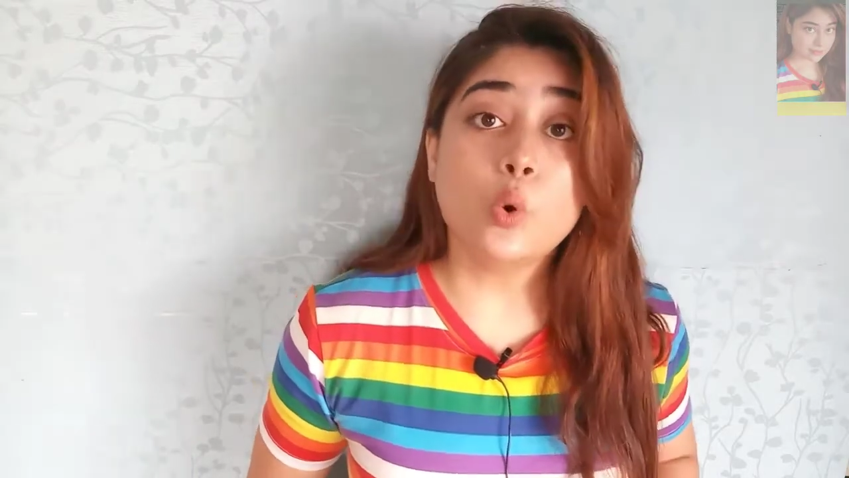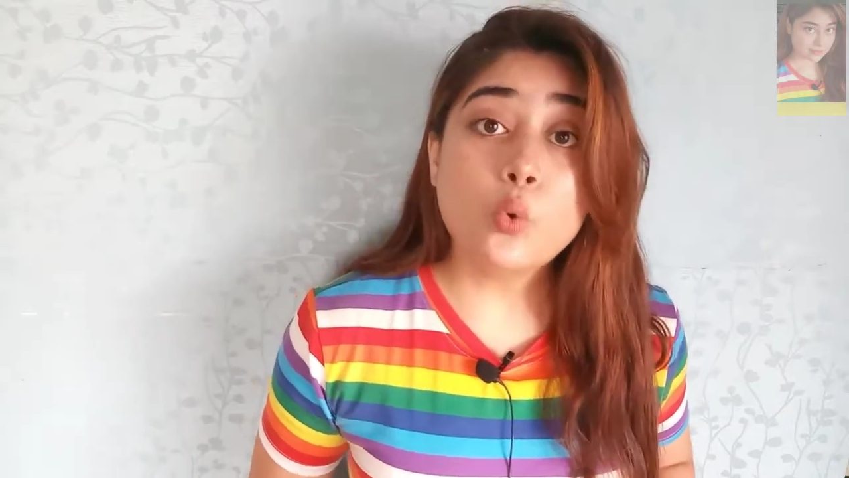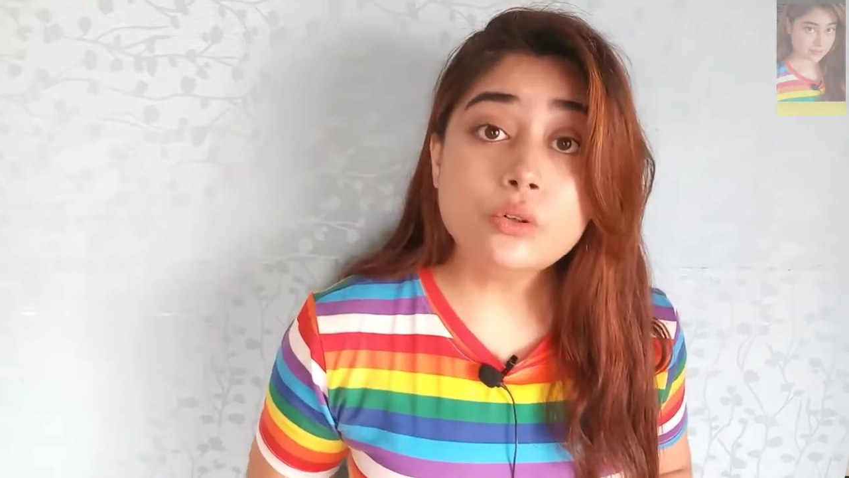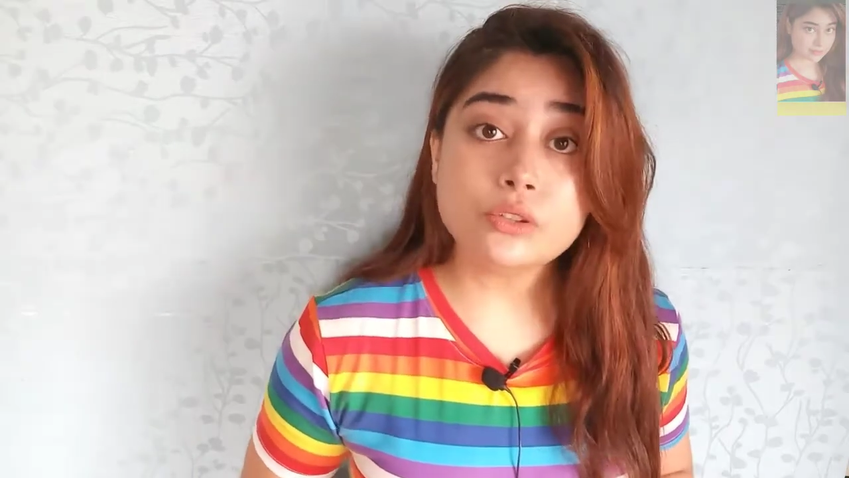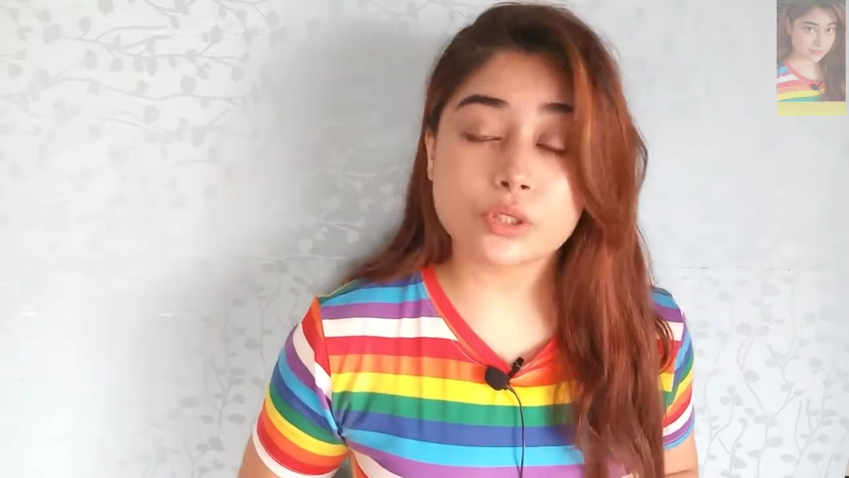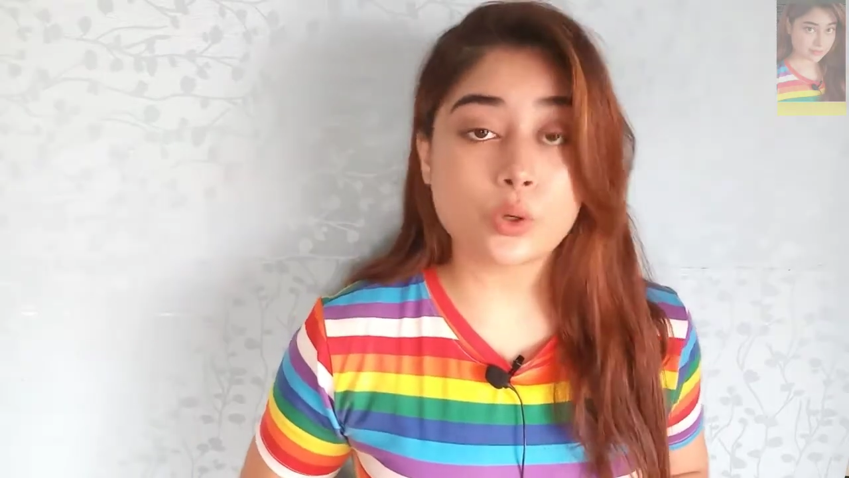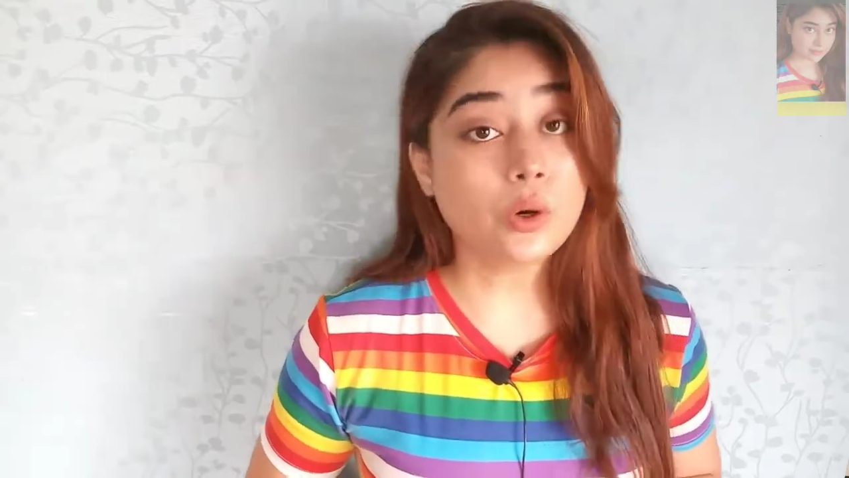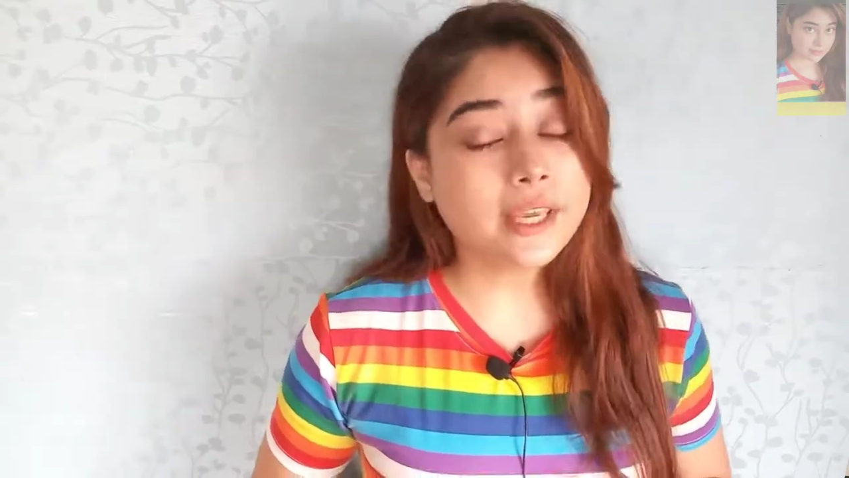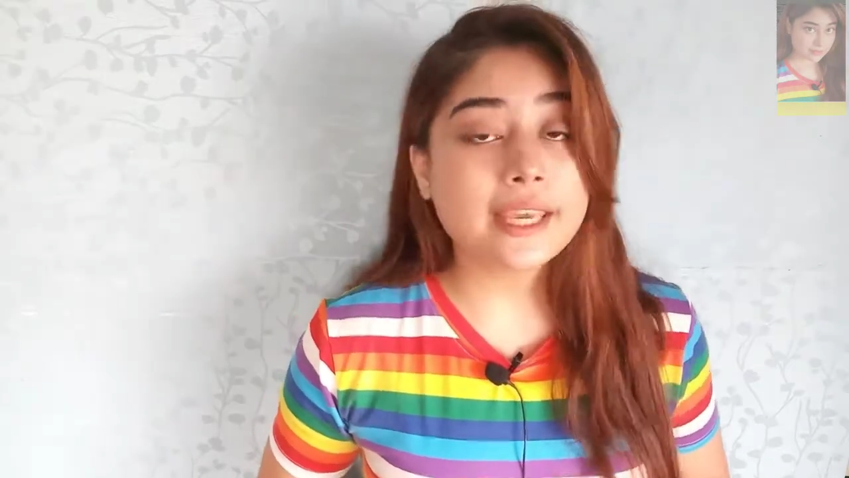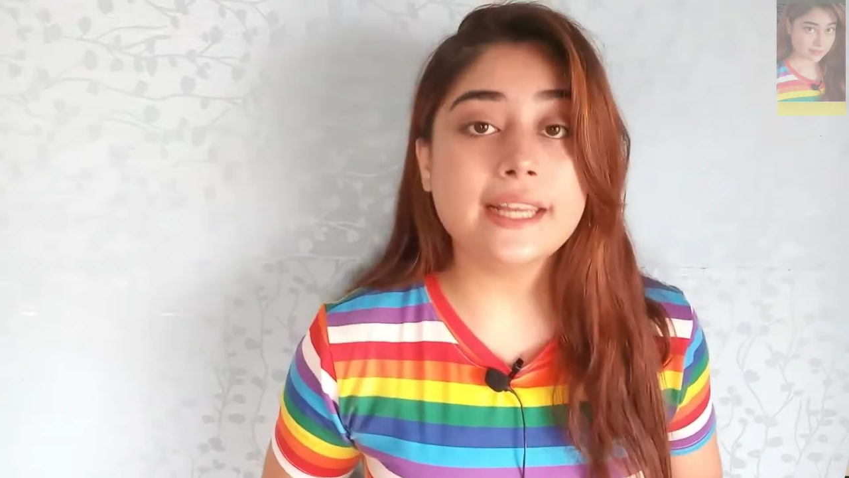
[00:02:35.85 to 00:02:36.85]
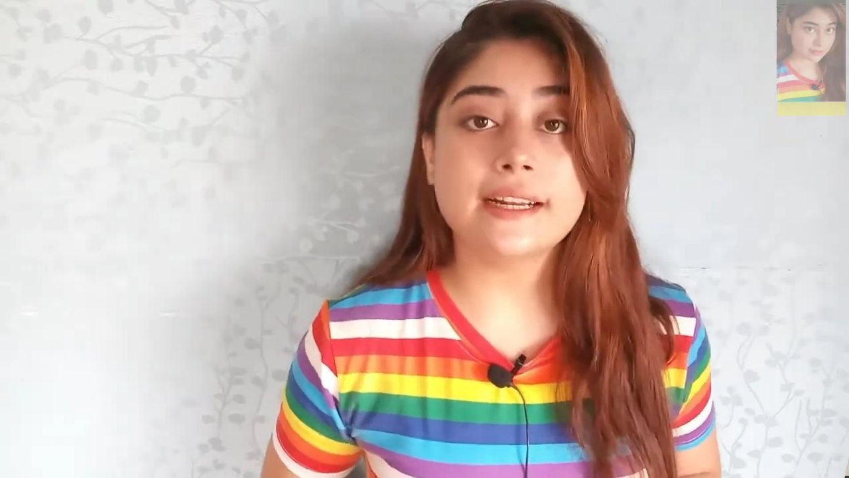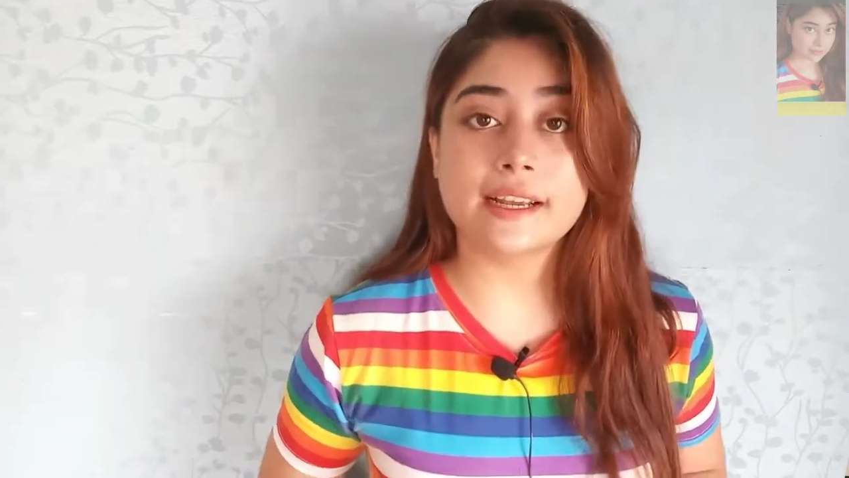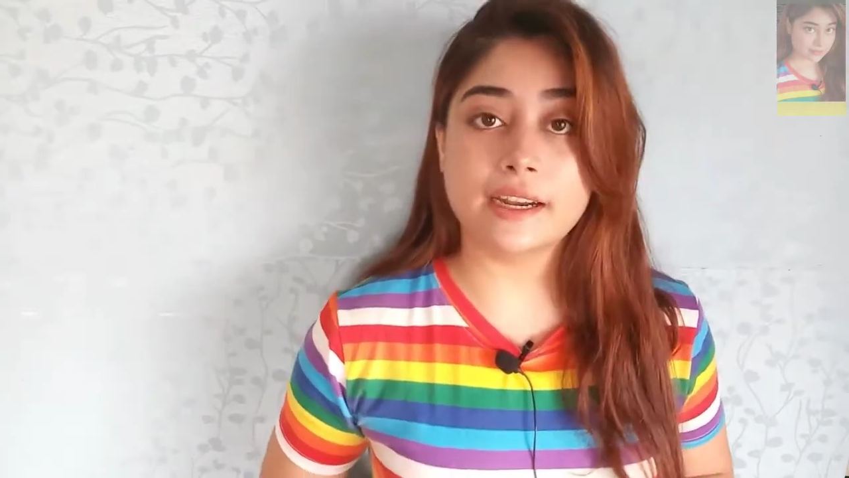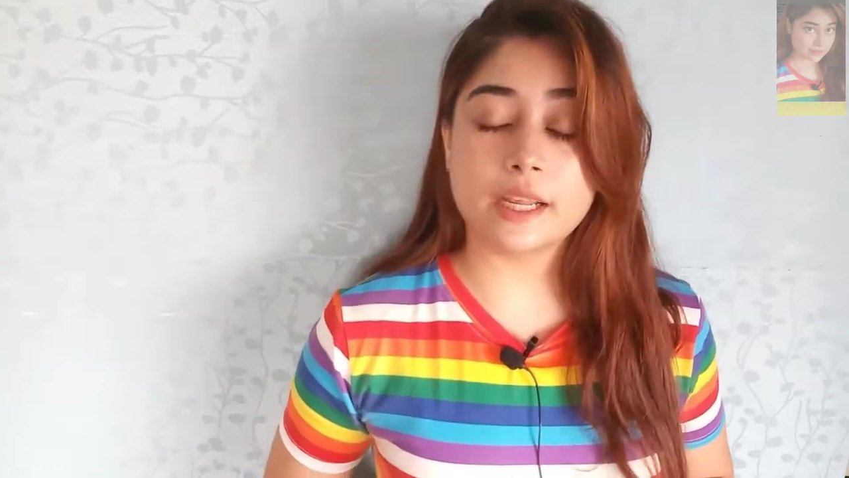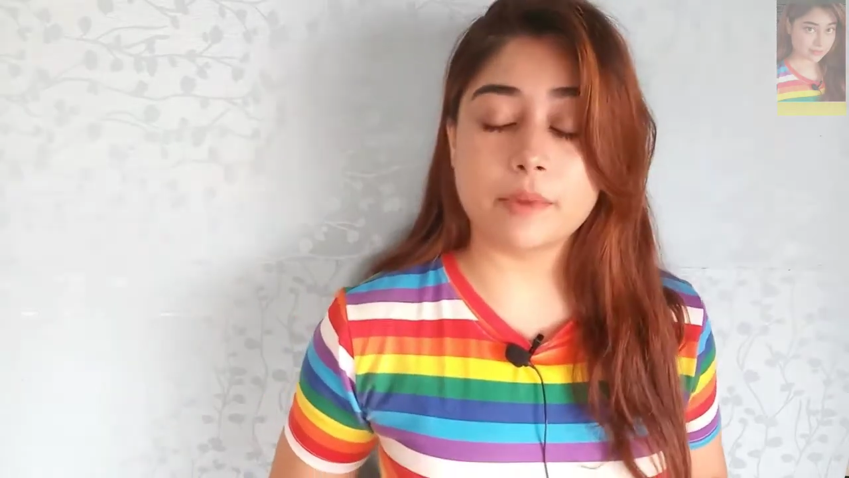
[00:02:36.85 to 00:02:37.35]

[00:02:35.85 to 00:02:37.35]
wounds को heal करने